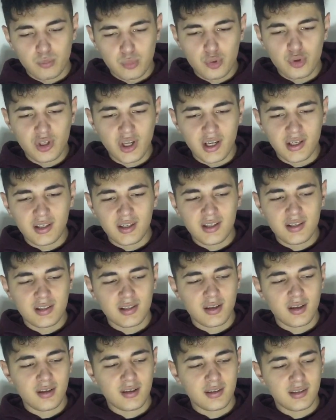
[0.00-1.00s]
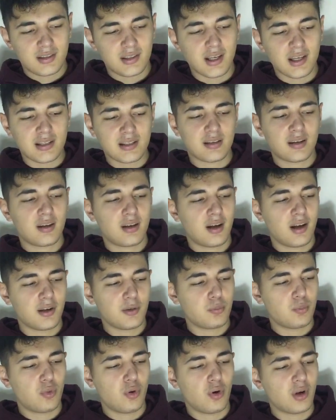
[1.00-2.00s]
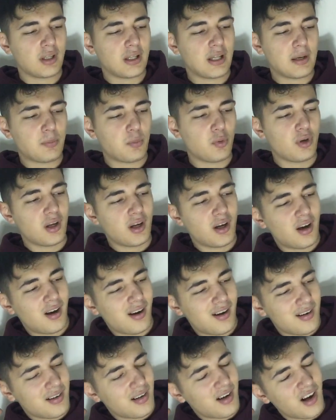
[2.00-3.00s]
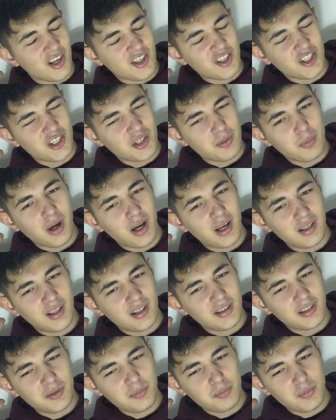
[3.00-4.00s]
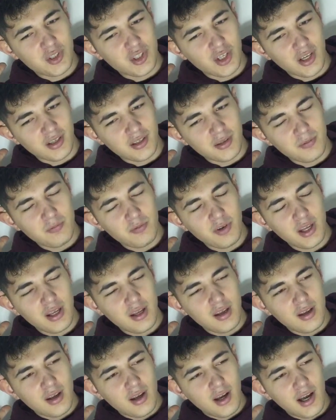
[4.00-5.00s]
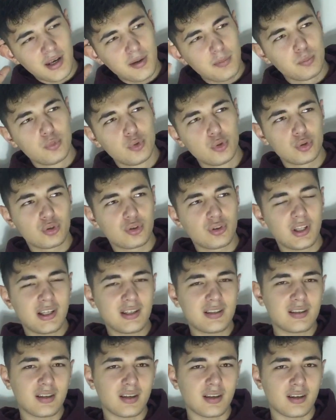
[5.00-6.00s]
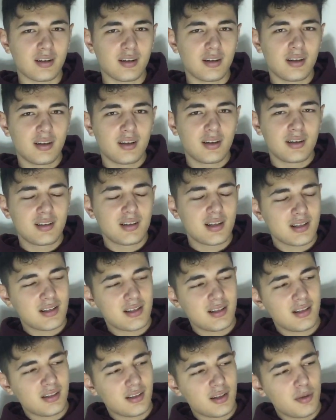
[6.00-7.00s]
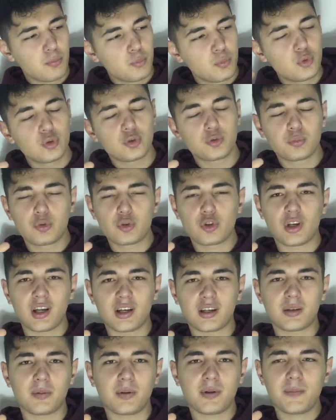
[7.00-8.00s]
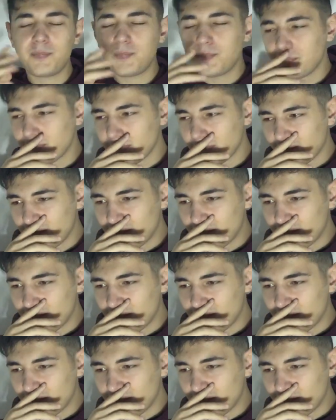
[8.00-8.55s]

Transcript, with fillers: Bu şarkıysa keza hani bu aralar böyle aşırı bağlandığım bir şarkım ve Hani mood deriz ya. Kesinlikle mood bu şarkı benim.